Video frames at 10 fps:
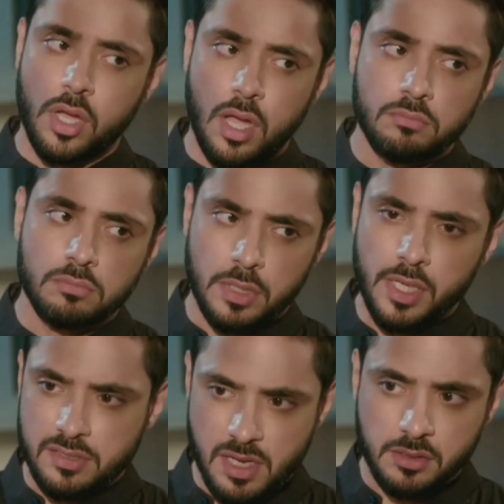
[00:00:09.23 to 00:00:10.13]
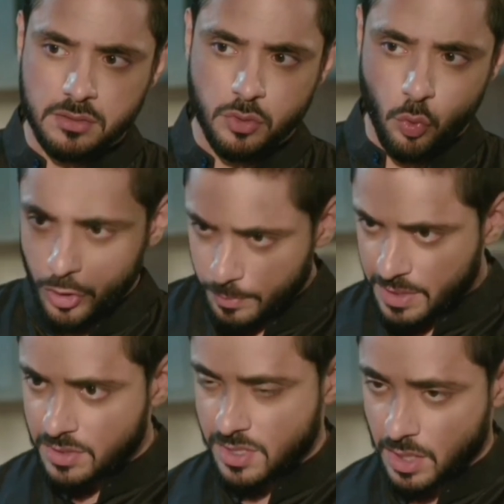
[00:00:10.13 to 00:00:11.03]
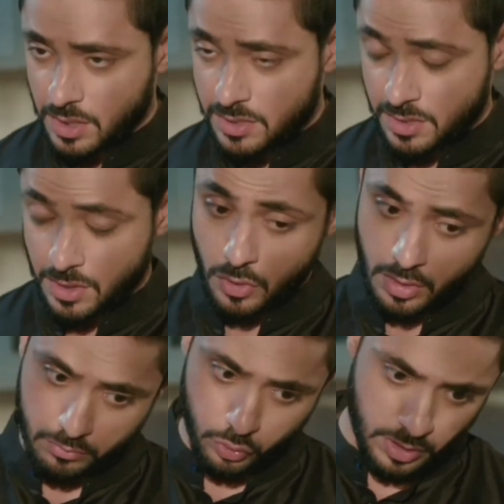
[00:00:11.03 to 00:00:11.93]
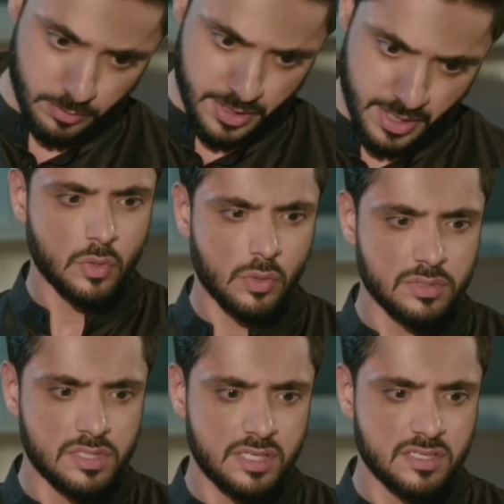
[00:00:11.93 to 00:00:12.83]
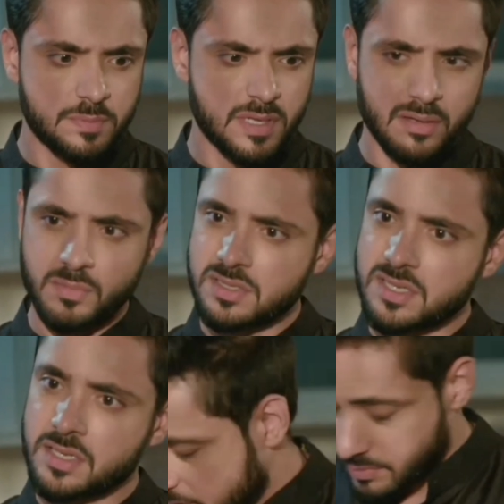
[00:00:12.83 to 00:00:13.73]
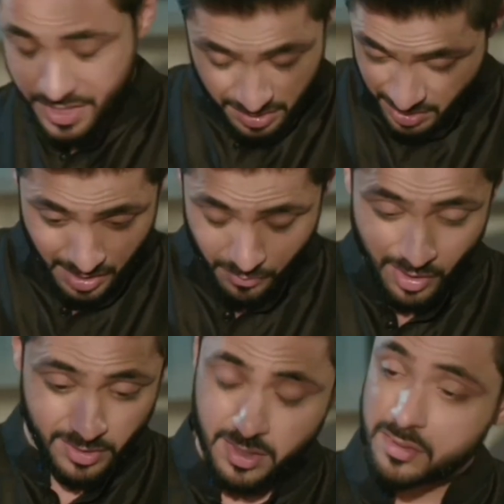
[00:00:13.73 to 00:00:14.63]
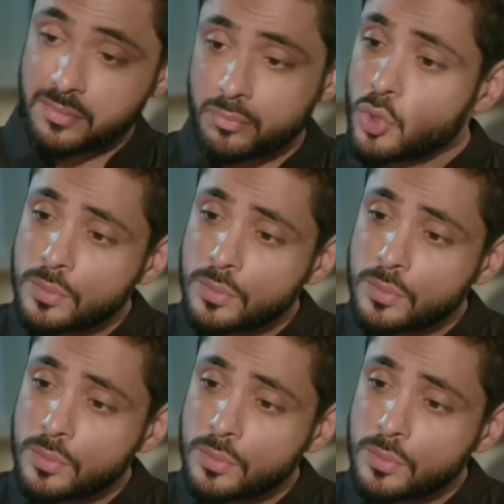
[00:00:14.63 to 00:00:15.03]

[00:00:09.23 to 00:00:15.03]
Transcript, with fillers: दो काम एक साथ कोई भी इंसान कर सकता है और हम तो कब कौन सी है जिसपे हम ठीक है ठीक है ठीक है हम वादा करते